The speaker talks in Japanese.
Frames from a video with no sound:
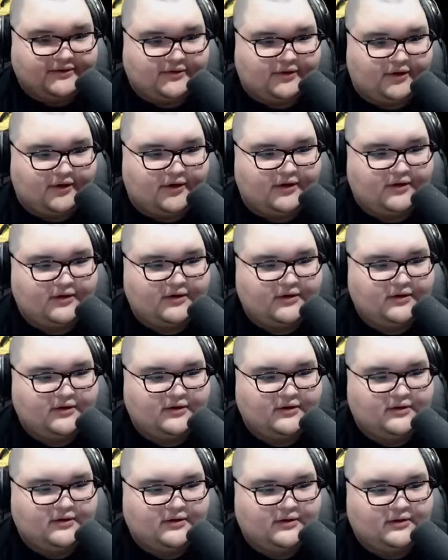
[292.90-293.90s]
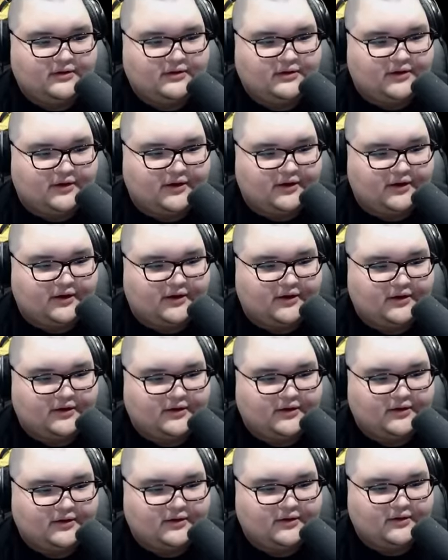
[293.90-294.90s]
トはい
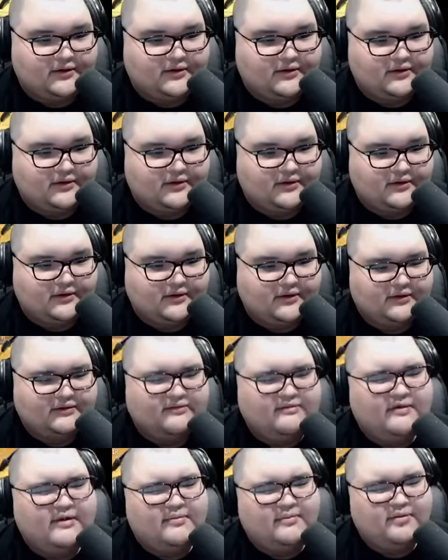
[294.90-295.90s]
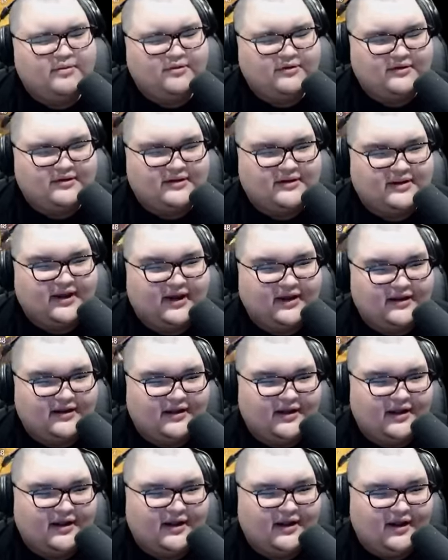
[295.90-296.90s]
うわもったい
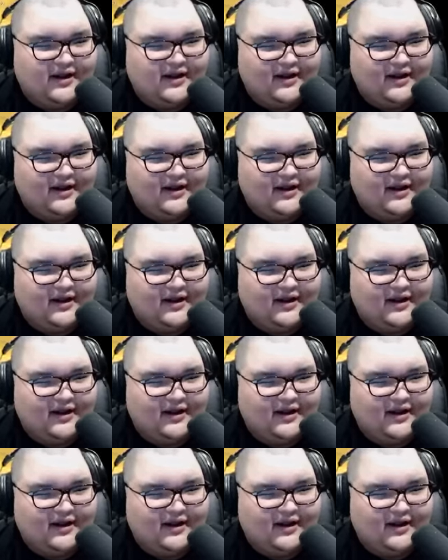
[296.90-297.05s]
ね